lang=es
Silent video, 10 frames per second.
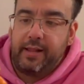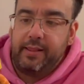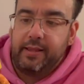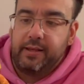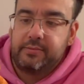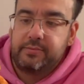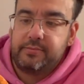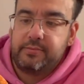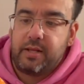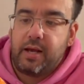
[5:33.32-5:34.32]
gildita,
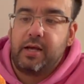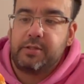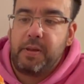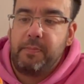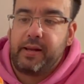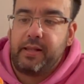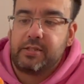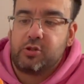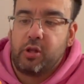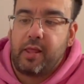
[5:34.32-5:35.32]
las
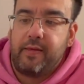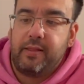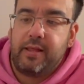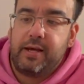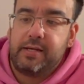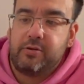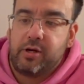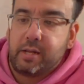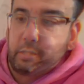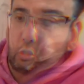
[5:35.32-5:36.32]
piparritas cortaditas, lo
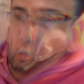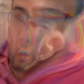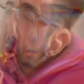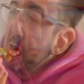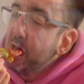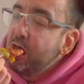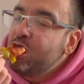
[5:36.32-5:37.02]
que es la anchoa.